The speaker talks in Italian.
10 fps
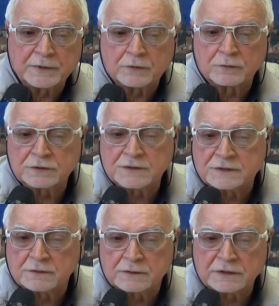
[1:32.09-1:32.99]
per
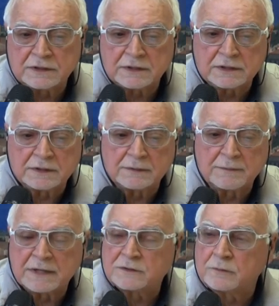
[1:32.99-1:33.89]
condizioni eh,
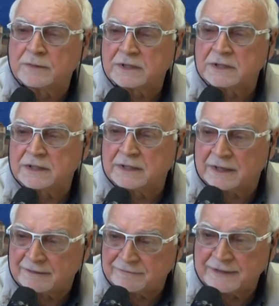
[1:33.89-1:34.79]
meteo-marine
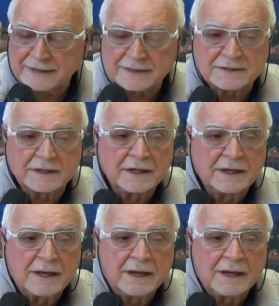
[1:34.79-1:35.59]
avverse